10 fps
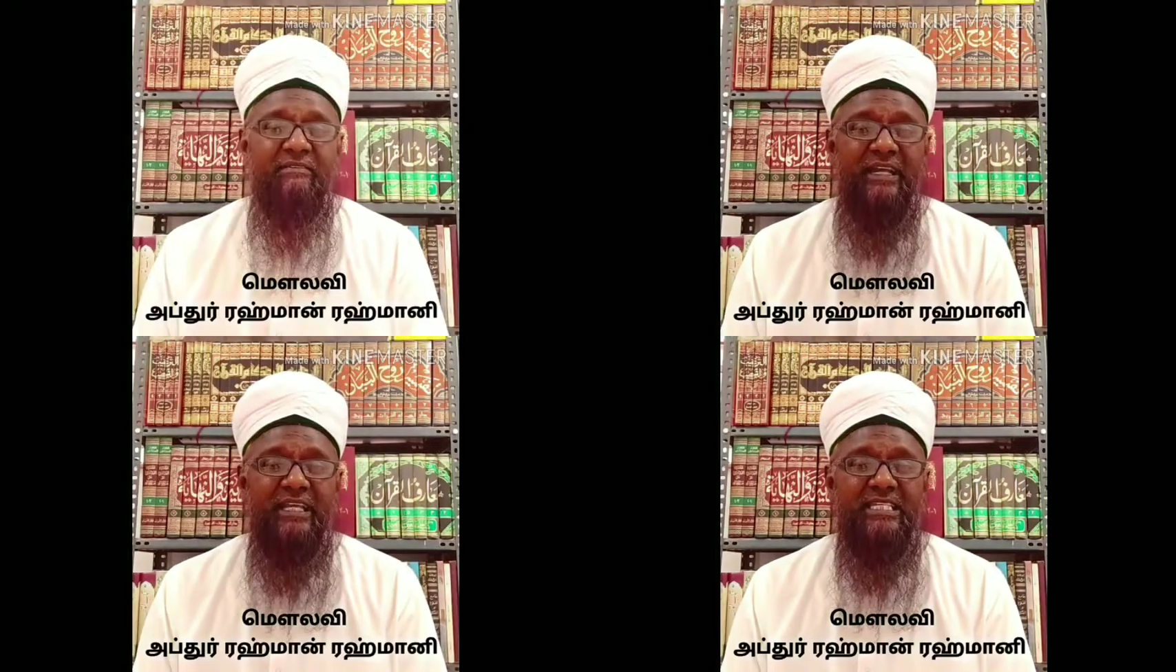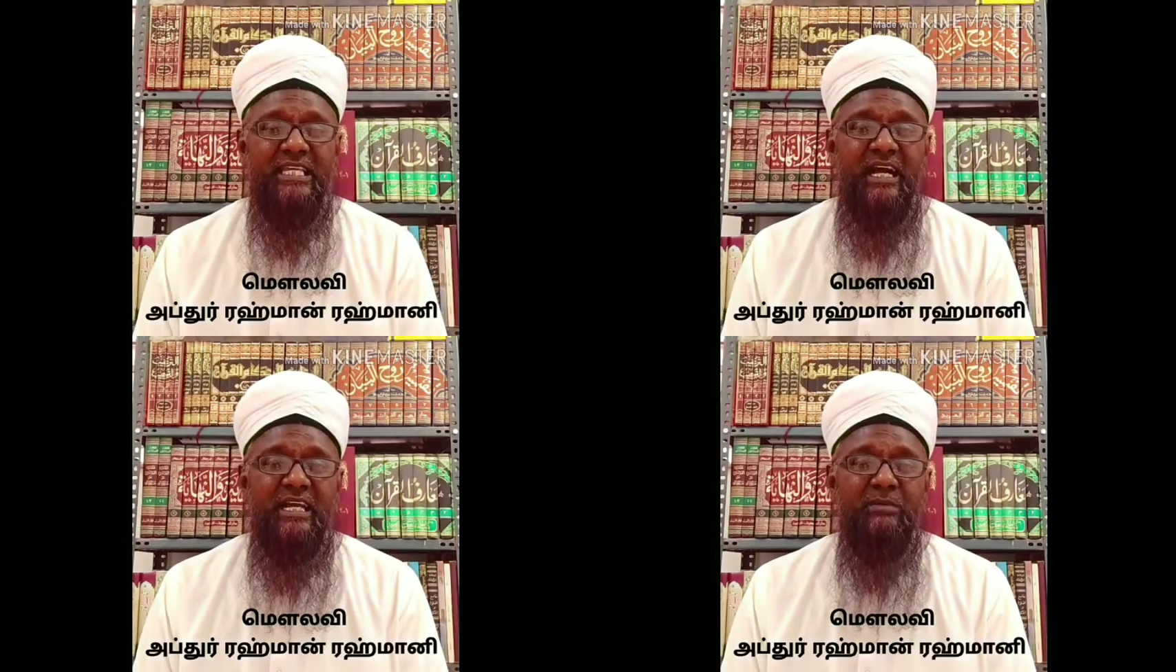
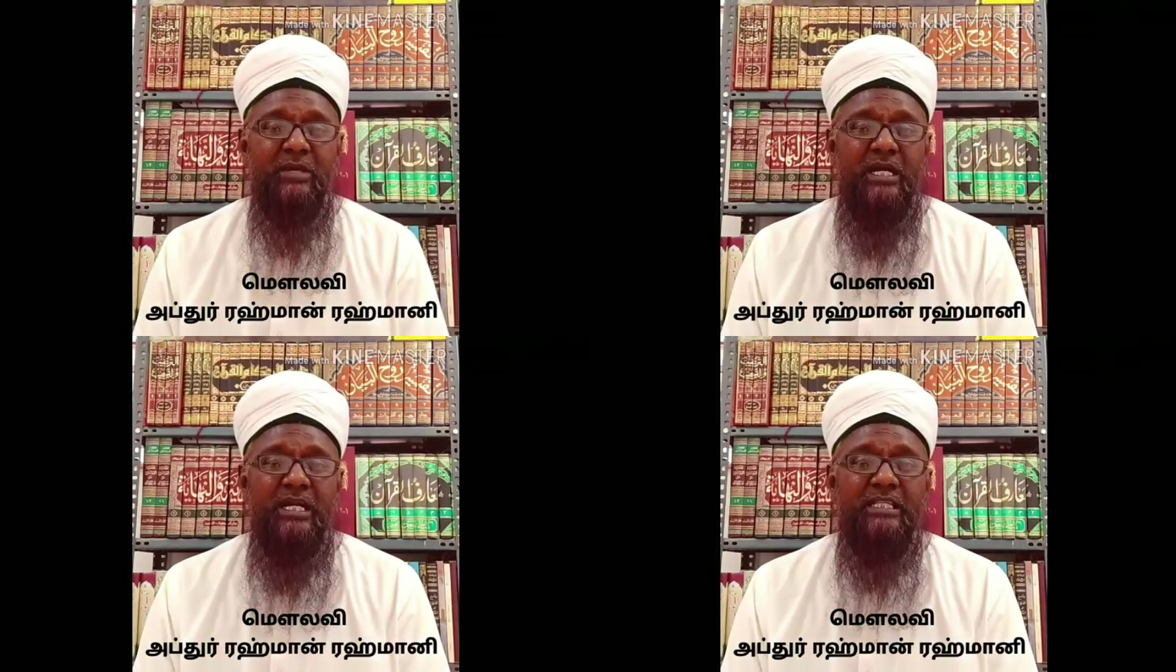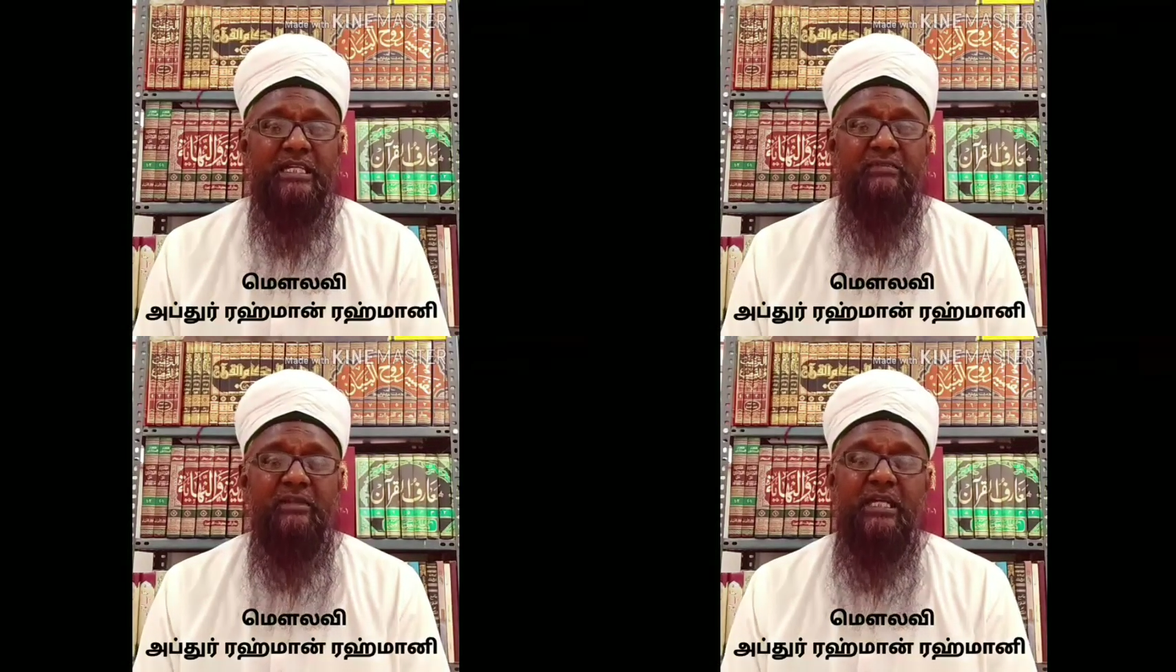வரிசையான மரண
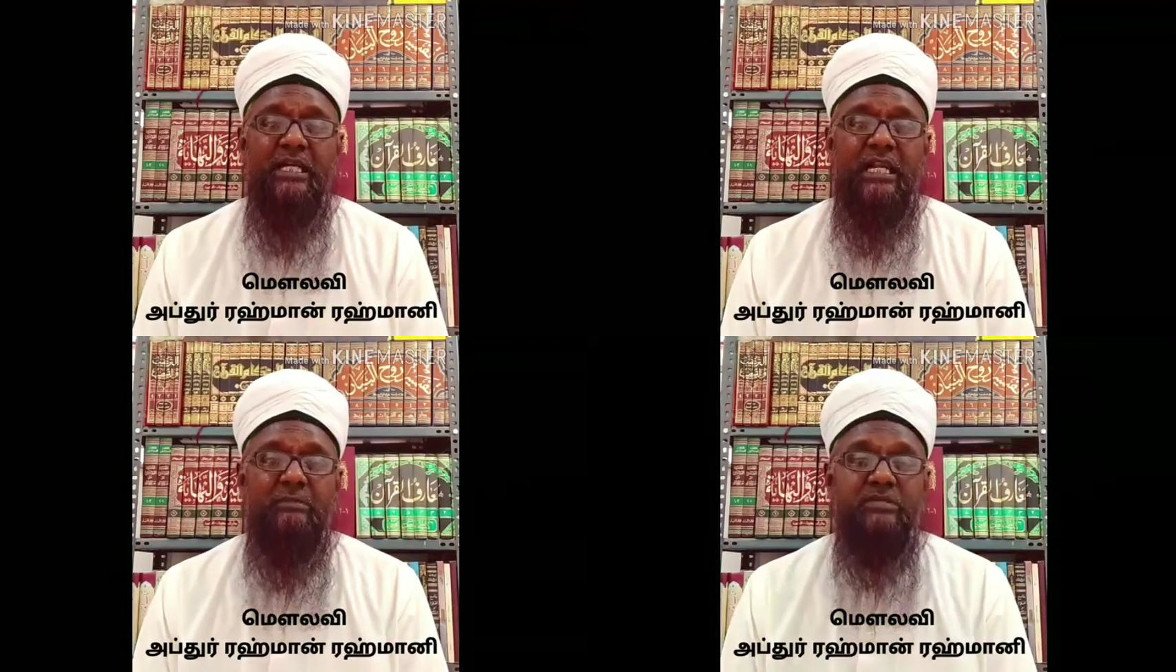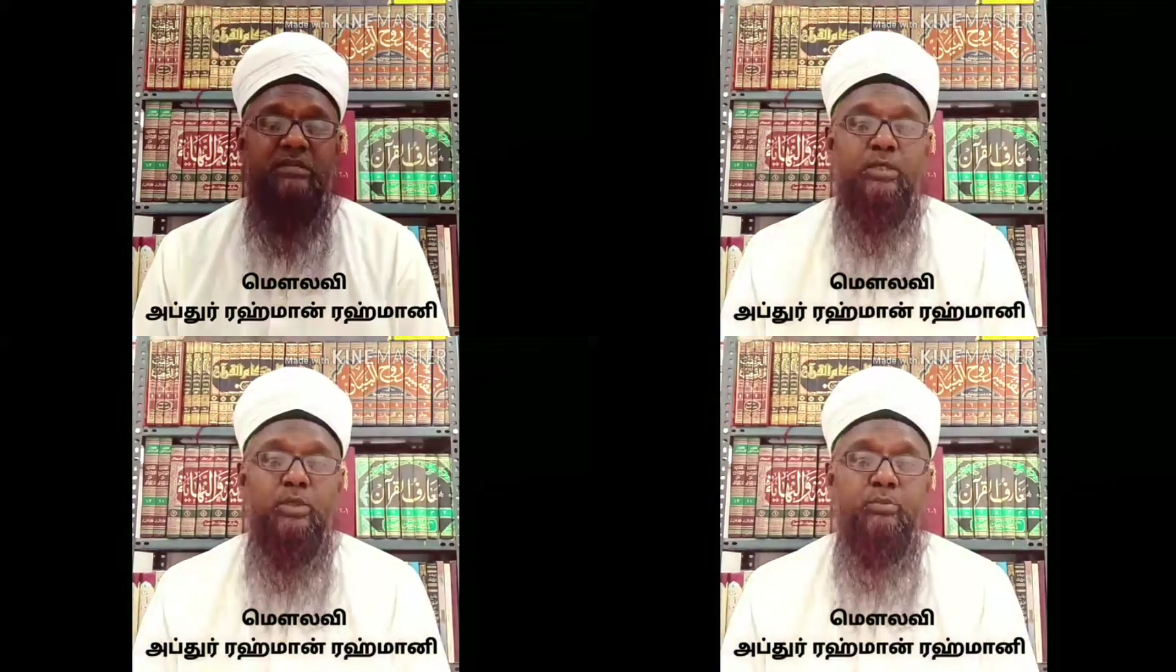தகவல்களை நாம்
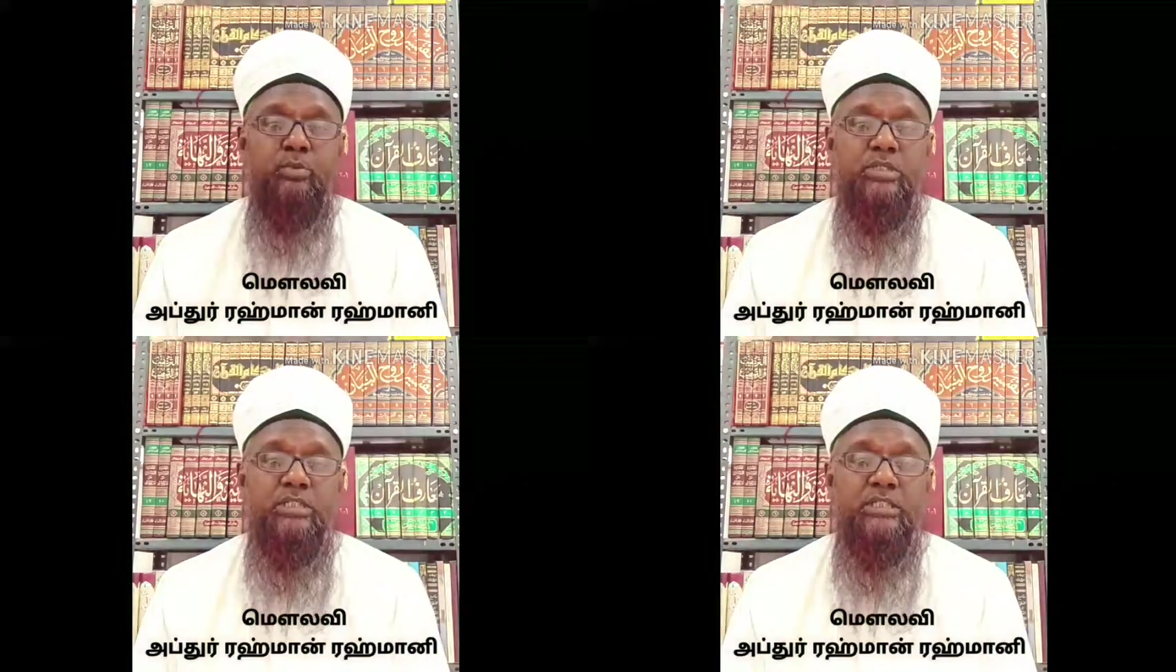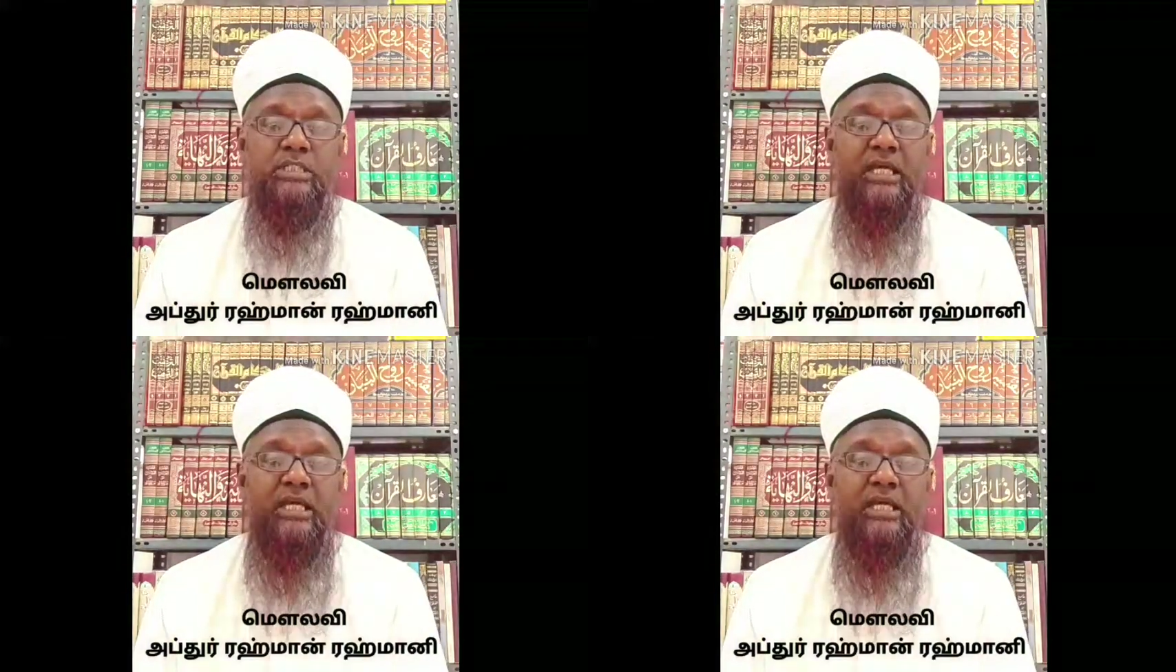செவியுறும் பொழுது